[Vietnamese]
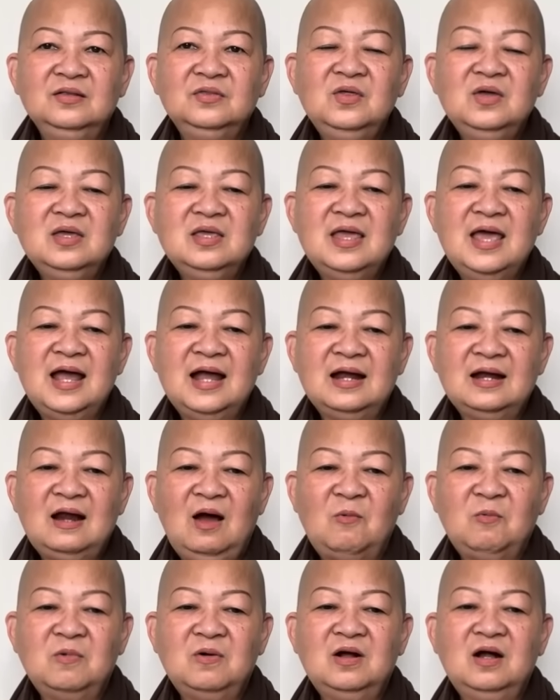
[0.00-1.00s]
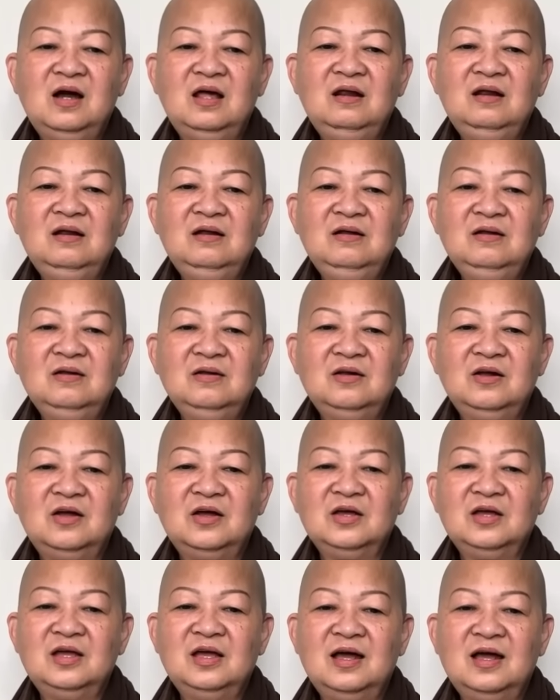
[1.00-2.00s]
Tuyết Già đọc kinh,
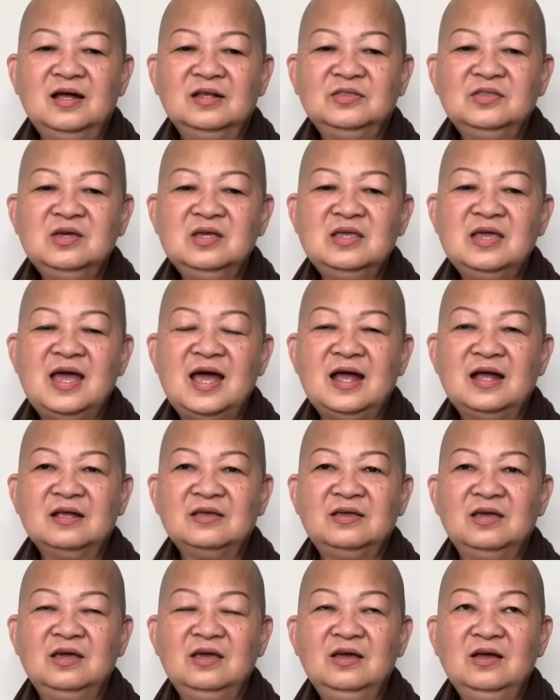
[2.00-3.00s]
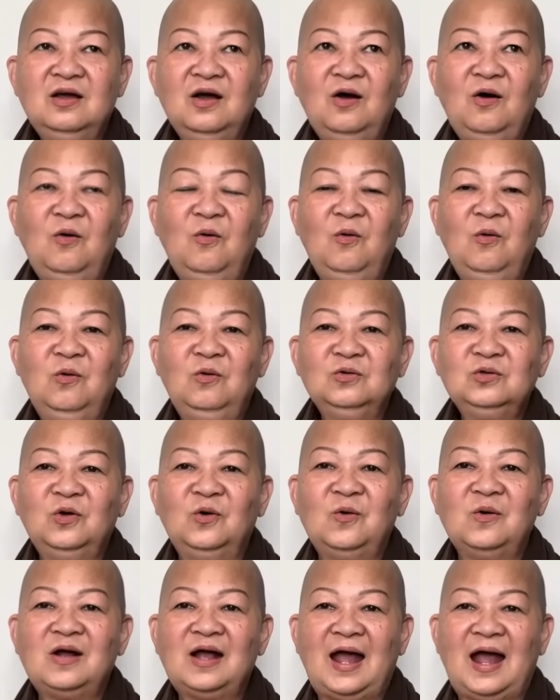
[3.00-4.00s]
rồi à, Tuyết Già chỉ có uống
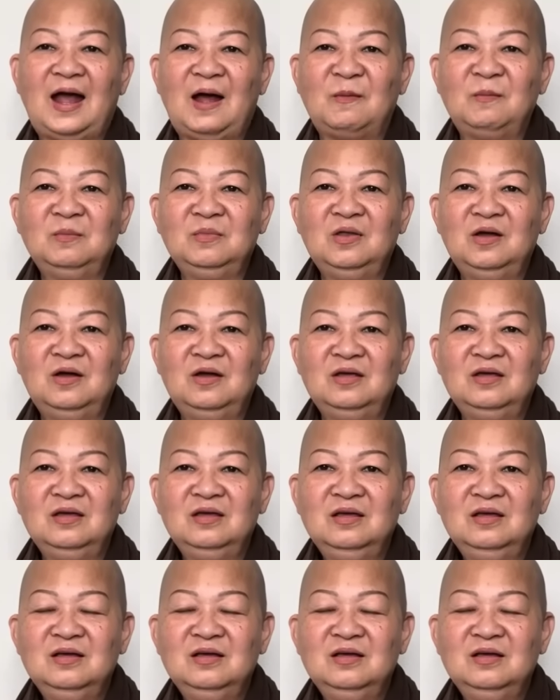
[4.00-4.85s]
thuốc cảm thôi.